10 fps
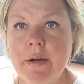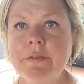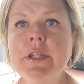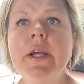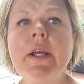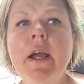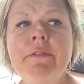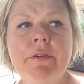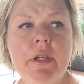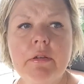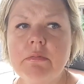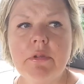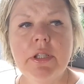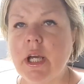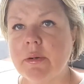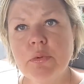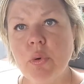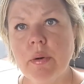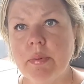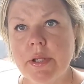фотографии, не так
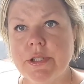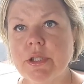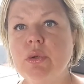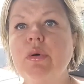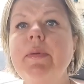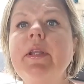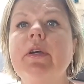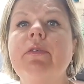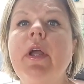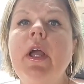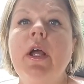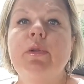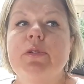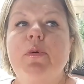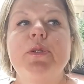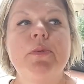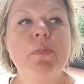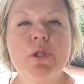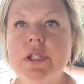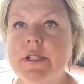много было этих документов. То есть, в общем-то,
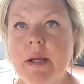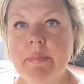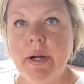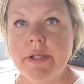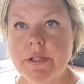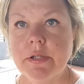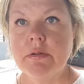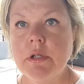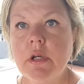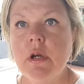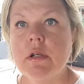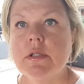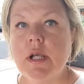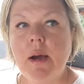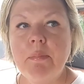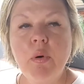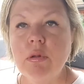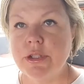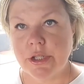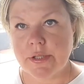можно собрать за
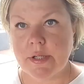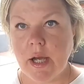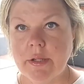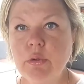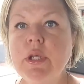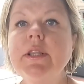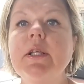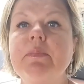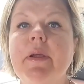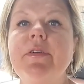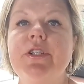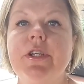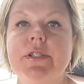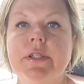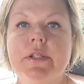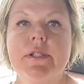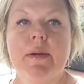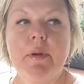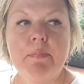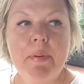полчаса. Но надо отправить через этот
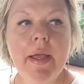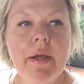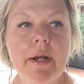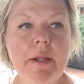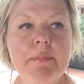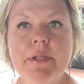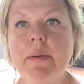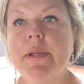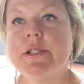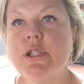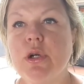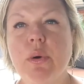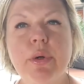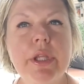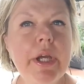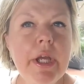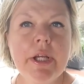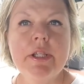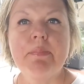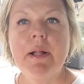самый пэк, либо там есть еще какой-то
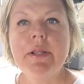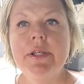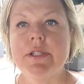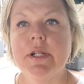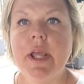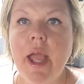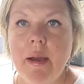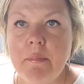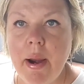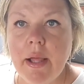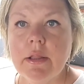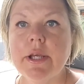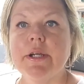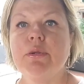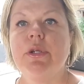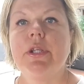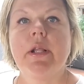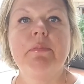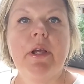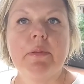дополнительный email, на который ты
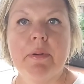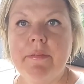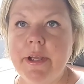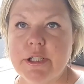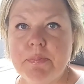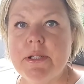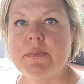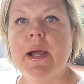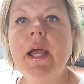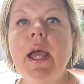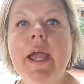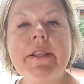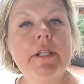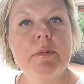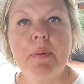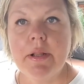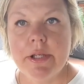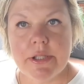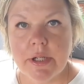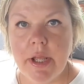отправляешь письма. Этот
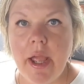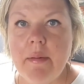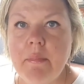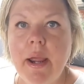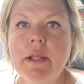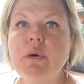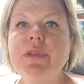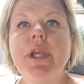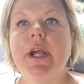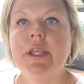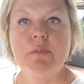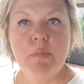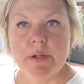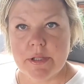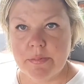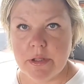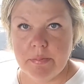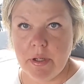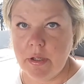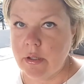дополнительный email, он никаким образом
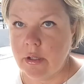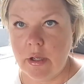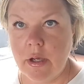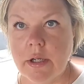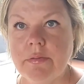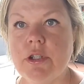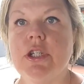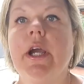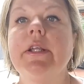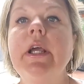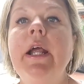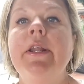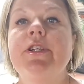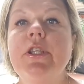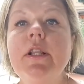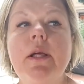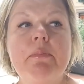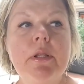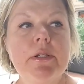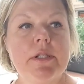тебе не отвечает. Значит, надо
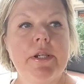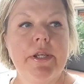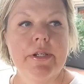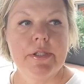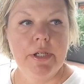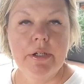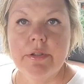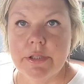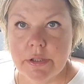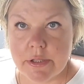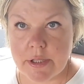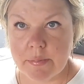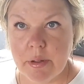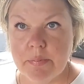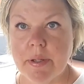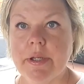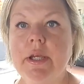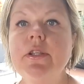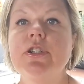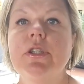было зарегистрировать этот самый пэк.
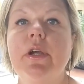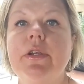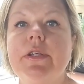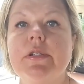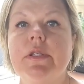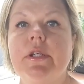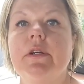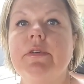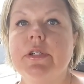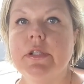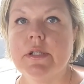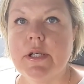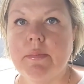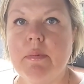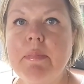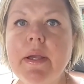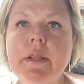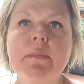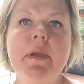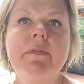Я начинаю регистрировать этот самый пэк,
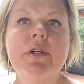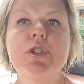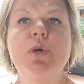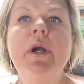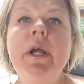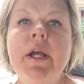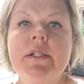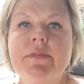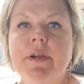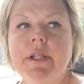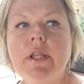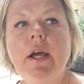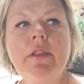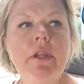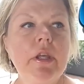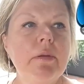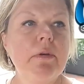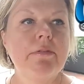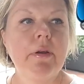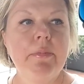там я ввожу свои данные,
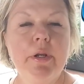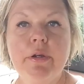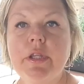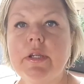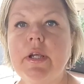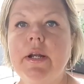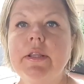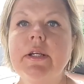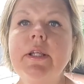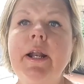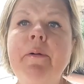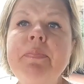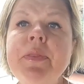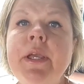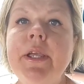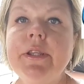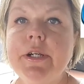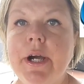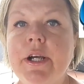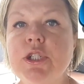имя, фамилию и так далее, и так далее. И
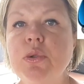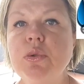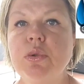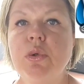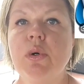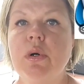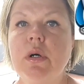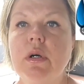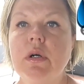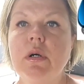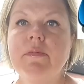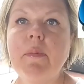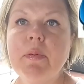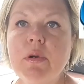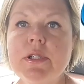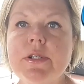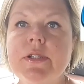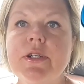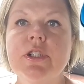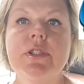дохожу до э, вопроса,
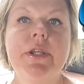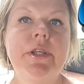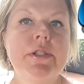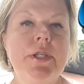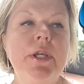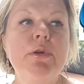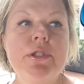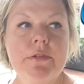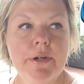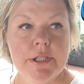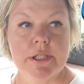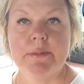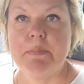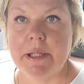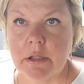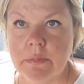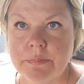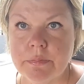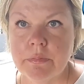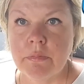значит, зарегистрируйте ваш СПИД.
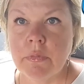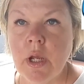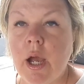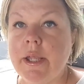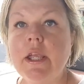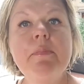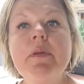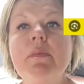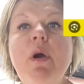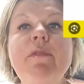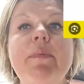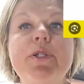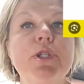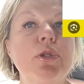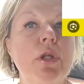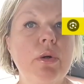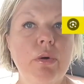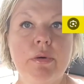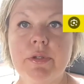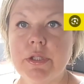А я не понимаю вообще, что
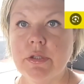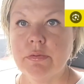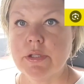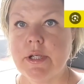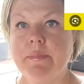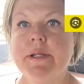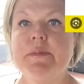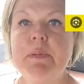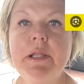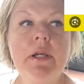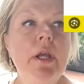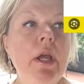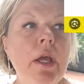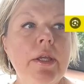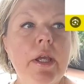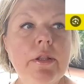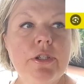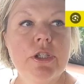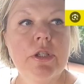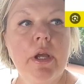такое вот этот вот самый СПИД. Я
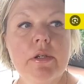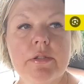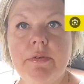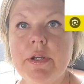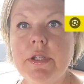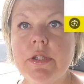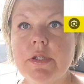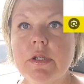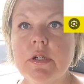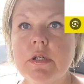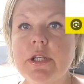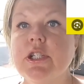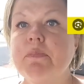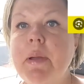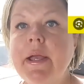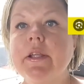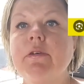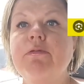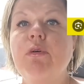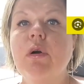начинаю звонить. Э, значит, ПЭК – это
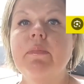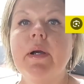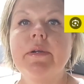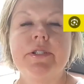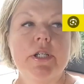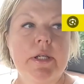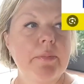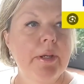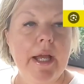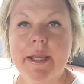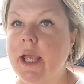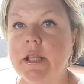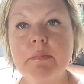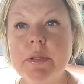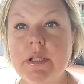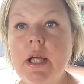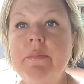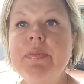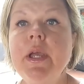форма, сейчас как, как я это поняла,